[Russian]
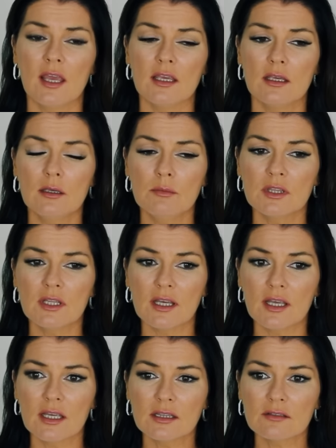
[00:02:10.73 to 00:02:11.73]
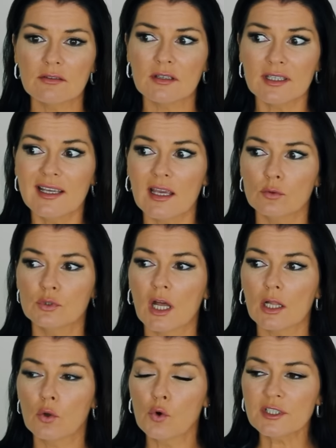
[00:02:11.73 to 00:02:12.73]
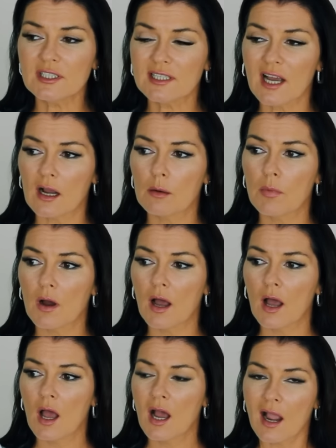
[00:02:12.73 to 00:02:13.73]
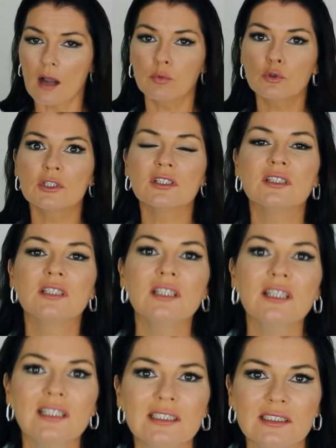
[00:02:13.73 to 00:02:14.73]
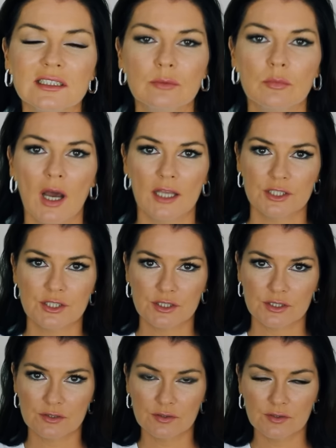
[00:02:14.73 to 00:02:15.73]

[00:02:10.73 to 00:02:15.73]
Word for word: И именно этого ей удалось, как, бы, как будто ты их снимаешь.